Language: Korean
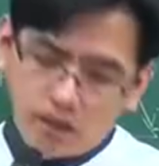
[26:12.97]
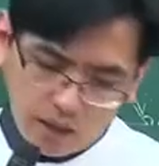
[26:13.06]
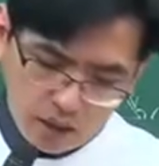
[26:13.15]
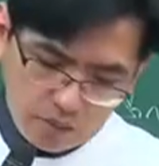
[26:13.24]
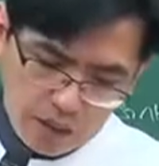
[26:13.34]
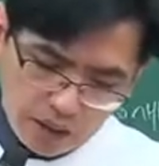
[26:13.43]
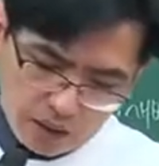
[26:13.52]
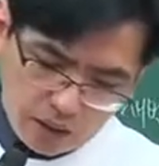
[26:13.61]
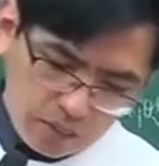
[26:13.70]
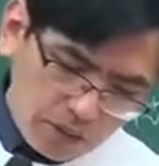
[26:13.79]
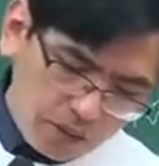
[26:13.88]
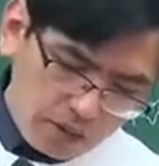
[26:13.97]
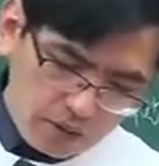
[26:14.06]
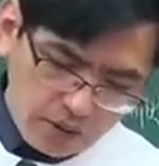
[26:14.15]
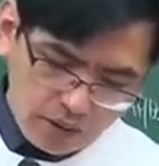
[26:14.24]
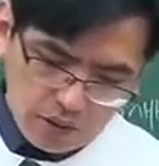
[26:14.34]
다음에 기반
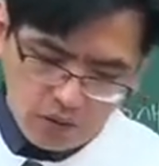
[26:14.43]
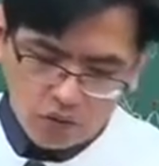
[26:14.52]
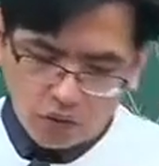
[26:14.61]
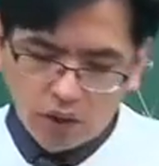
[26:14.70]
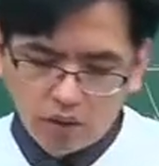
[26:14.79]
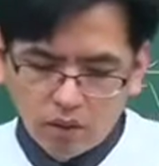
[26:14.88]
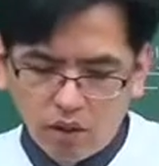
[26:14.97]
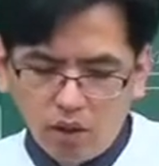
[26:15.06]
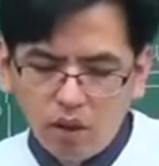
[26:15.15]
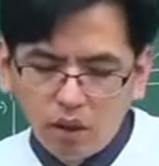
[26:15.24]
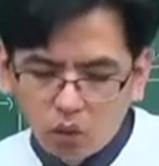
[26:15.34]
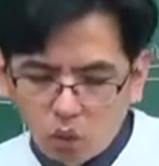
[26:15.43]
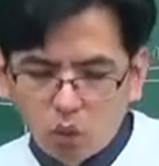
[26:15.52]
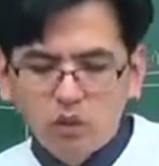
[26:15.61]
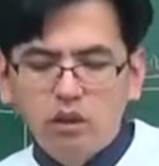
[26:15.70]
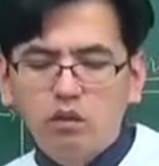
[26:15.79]
시설 중에서
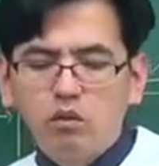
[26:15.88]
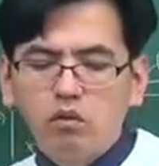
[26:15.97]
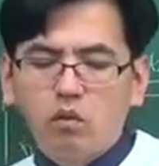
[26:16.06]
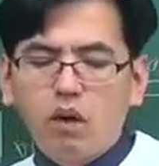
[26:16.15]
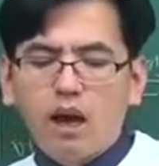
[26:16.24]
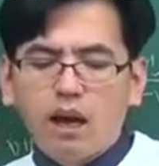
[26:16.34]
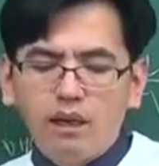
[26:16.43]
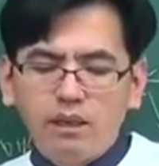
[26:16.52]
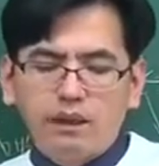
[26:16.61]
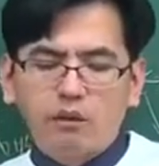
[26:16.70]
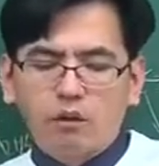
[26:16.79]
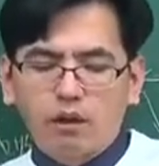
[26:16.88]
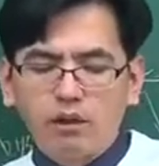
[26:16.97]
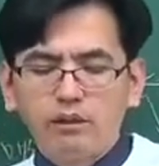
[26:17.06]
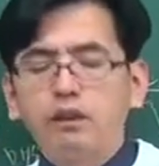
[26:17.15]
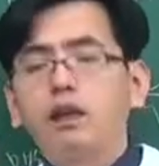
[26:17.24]
도시군 관리계획으로
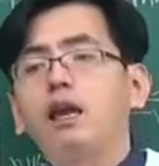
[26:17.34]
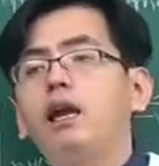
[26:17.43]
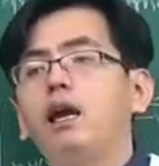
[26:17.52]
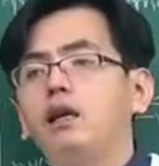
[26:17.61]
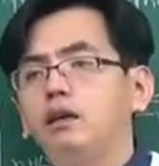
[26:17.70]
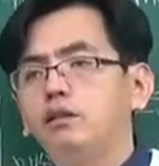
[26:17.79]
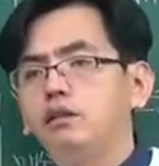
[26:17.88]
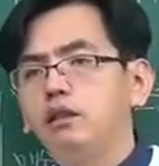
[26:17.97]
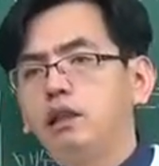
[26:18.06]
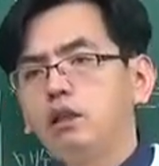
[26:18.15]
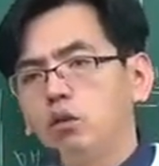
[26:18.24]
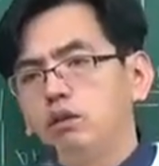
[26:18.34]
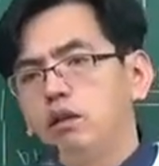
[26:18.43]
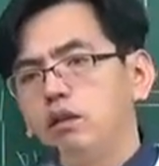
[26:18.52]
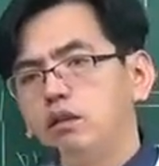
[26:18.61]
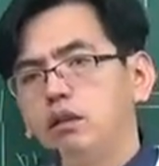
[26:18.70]
결정해야 하는 것은 이렇게 돼
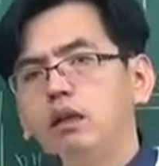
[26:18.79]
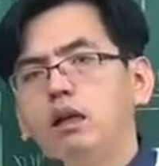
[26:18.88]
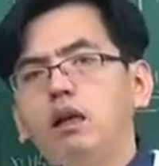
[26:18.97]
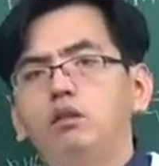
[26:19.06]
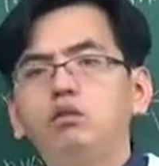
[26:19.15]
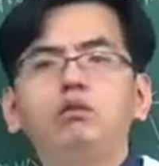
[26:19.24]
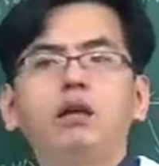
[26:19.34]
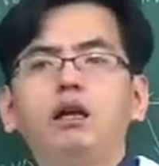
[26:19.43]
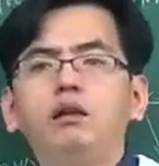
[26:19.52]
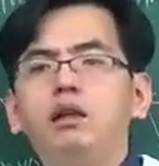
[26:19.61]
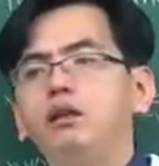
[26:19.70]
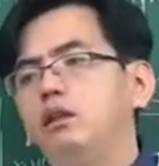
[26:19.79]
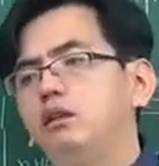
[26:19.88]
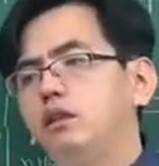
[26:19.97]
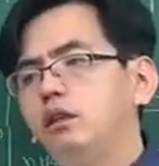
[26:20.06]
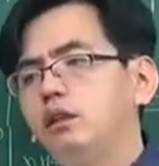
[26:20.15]
있어요. 그래서 쭉 나열된
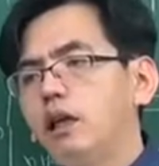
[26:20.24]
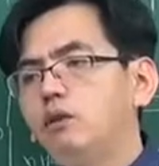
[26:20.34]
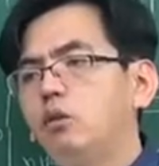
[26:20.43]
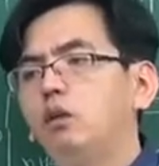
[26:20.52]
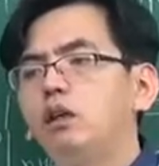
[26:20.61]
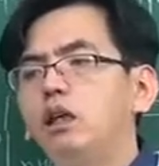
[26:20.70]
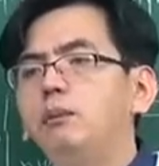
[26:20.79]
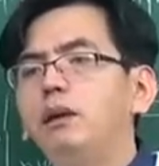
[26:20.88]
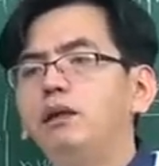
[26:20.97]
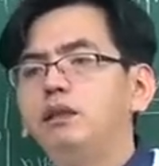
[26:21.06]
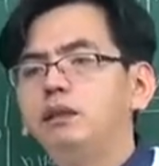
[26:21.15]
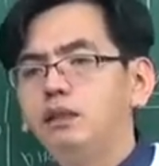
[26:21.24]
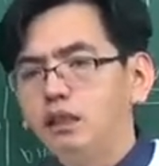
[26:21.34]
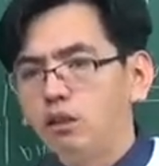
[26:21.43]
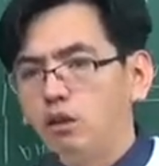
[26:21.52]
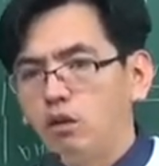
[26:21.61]
것들 다소의 기반
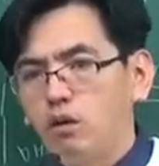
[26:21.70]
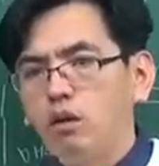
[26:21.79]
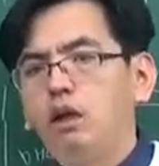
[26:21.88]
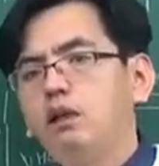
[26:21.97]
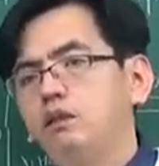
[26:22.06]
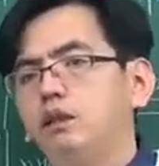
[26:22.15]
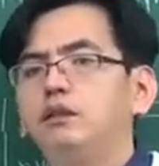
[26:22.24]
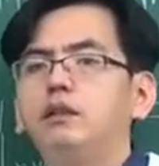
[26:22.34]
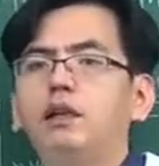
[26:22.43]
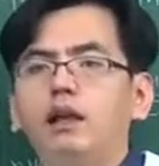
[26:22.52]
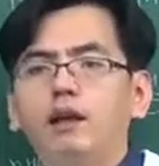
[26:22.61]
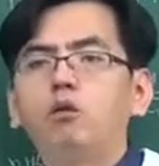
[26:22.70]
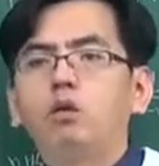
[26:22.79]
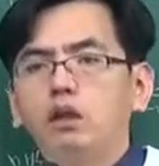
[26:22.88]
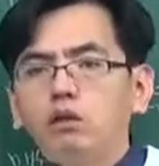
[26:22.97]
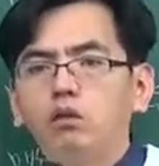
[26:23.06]
시설로 전제를
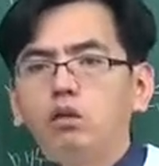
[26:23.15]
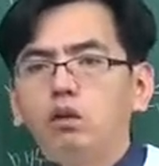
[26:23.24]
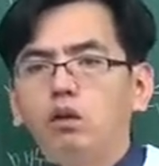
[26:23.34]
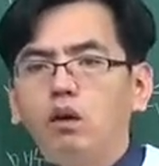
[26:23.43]
하고 있고요.